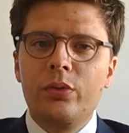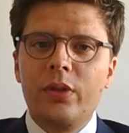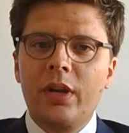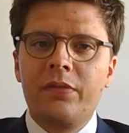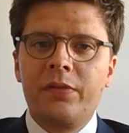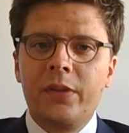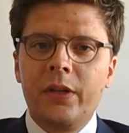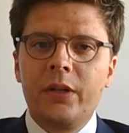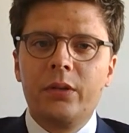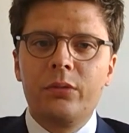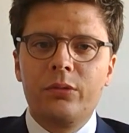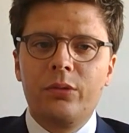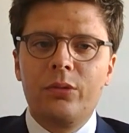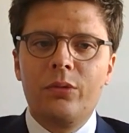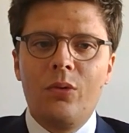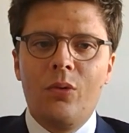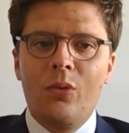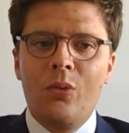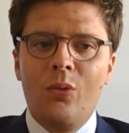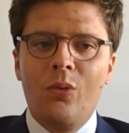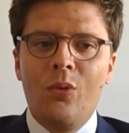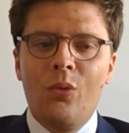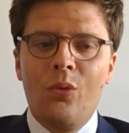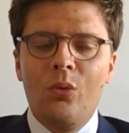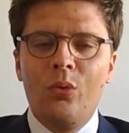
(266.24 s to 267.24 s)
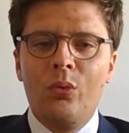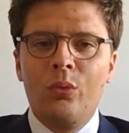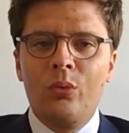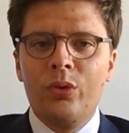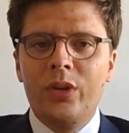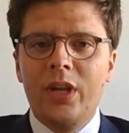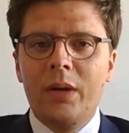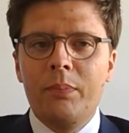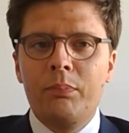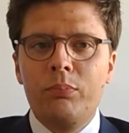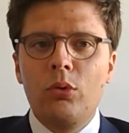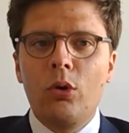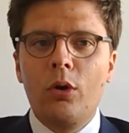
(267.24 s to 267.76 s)
Oui, tout à fait.
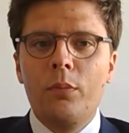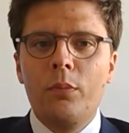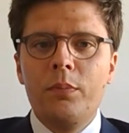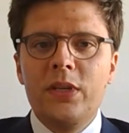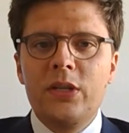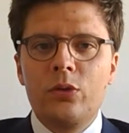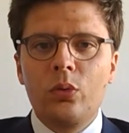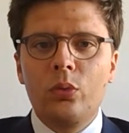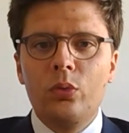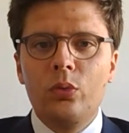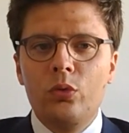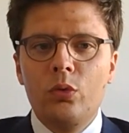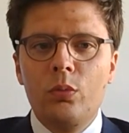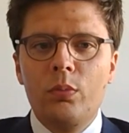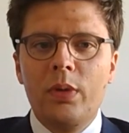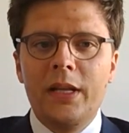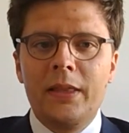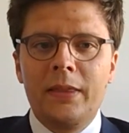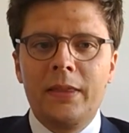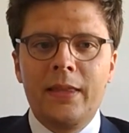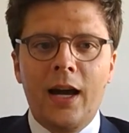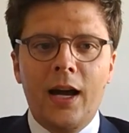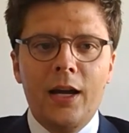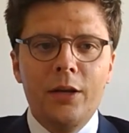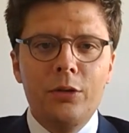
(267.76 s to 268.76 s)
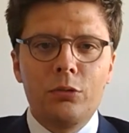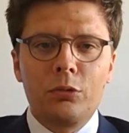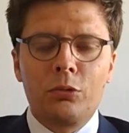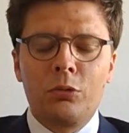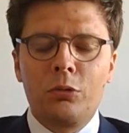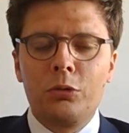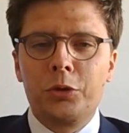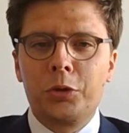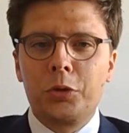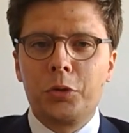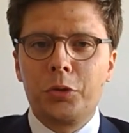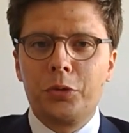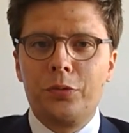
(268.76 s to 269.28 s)
On, a pour ambition de doubler de taille.
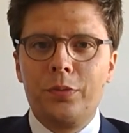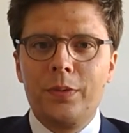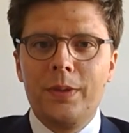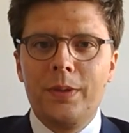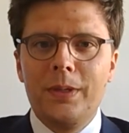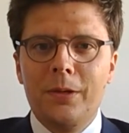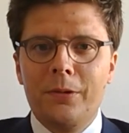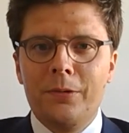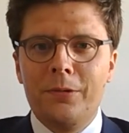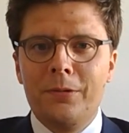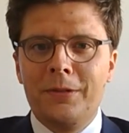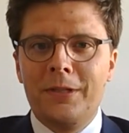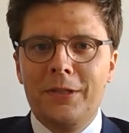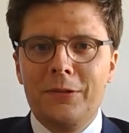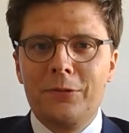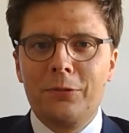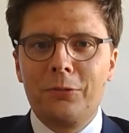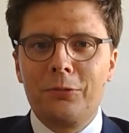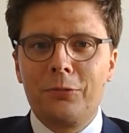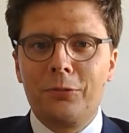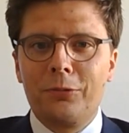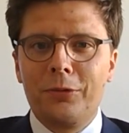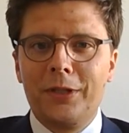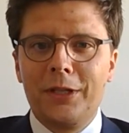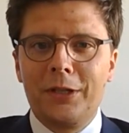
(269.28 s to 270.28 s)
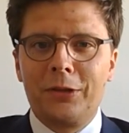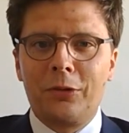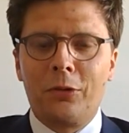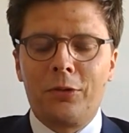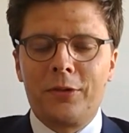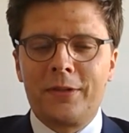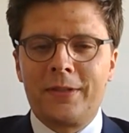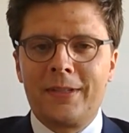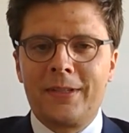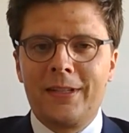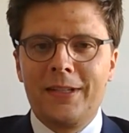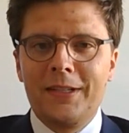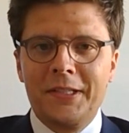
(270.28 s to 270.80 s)
Donc aujourd'hui, euh, disons qu'on est
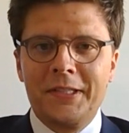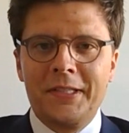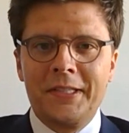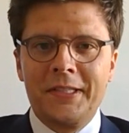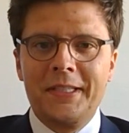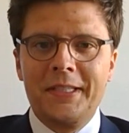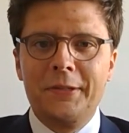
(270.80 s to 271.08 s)
35.